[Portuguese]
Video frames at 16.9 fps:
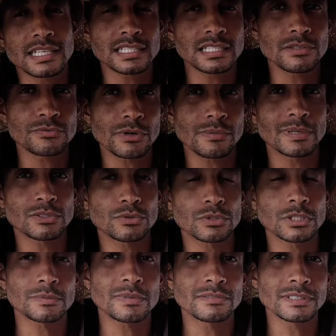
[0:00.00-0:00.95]
essas
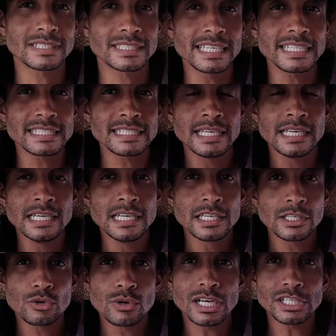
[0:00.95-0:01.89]
informações para vocês,
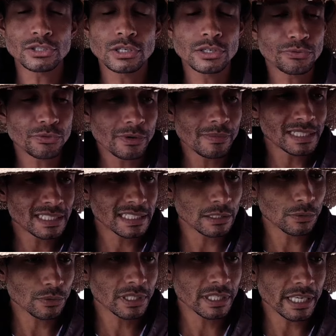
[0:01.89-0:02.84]
que eu acho que é uma
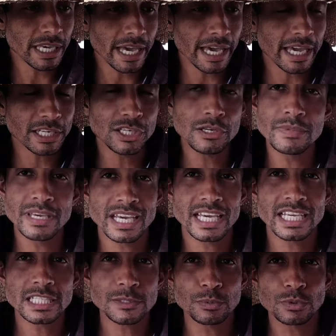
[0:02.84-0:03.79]
informação que é de minha
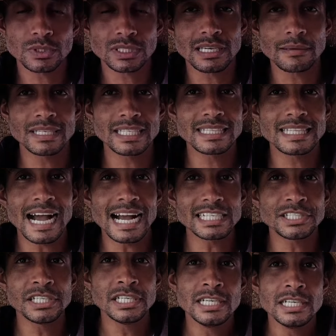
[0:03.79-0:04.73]

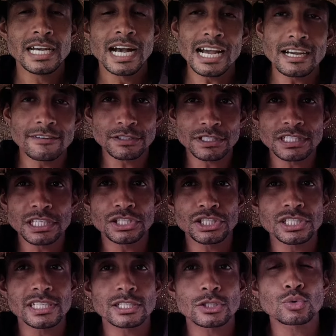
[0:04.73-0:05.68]
responsabilidade. Aí você
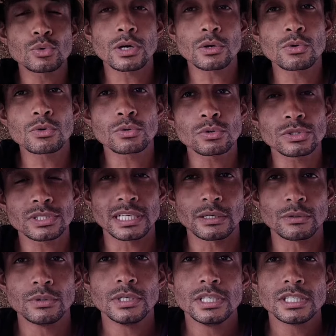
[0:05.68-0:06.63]
tira a sua
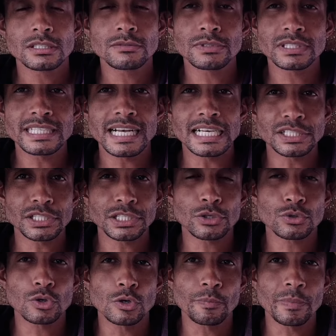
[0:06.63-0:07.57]
conclusão. Se você acha
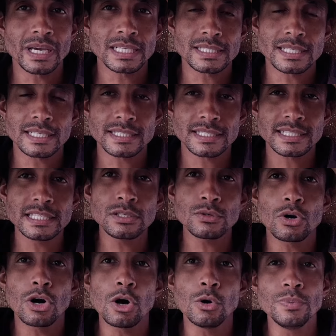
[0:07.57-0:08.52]
que compensa
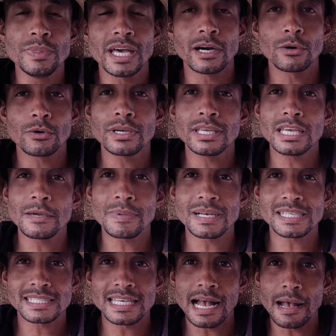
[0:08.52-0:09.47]
sim ou não, eu irei
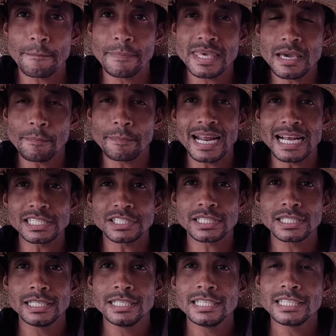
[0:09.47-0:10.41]
passar a minha
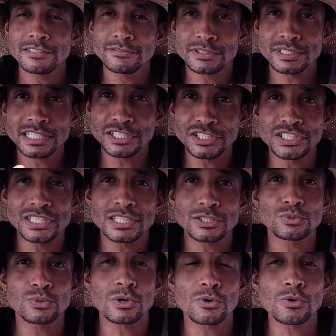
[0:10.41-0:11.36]
prática e você tira a
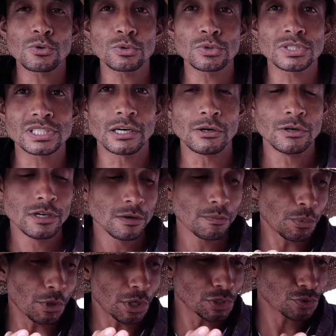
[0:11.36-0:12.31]
sua conclusão
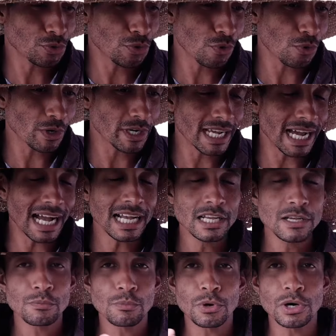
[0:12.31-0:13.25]
pode concordar,
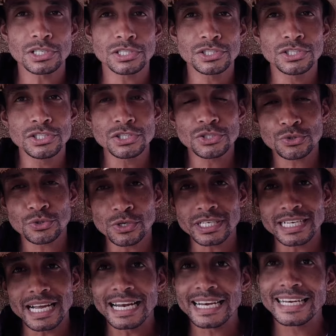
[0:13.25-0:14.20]
pode
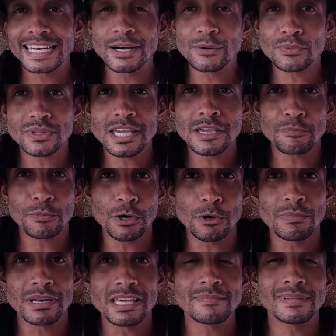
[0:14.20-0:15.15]
discordar, não tem
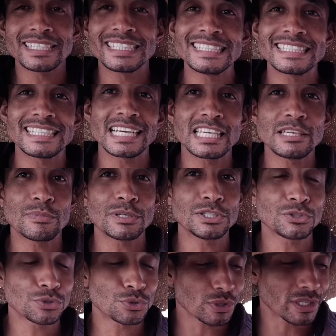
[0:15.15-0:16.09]
problema. A gente está aqui para a
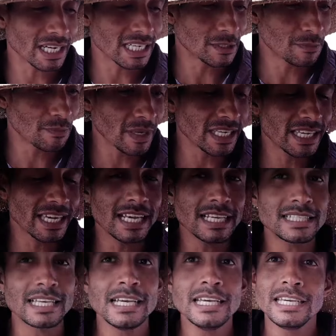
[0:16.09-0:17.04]
gente trocar
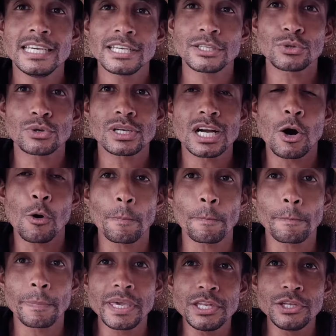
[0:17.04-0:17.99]
experiência e trocar
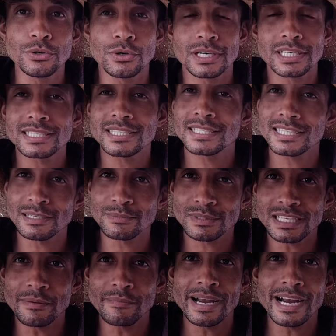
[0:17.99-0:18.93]
opiniões.
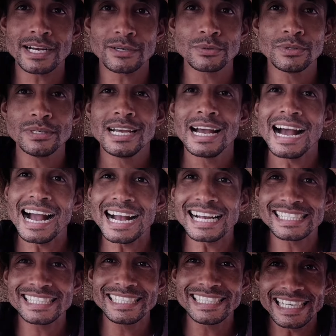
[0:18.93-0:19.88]
Estamos abertos
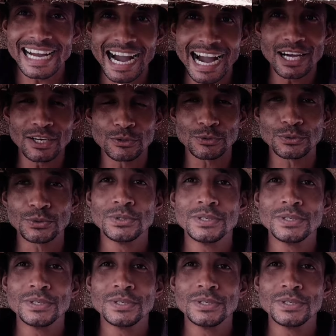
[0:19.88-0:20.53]
a diálogo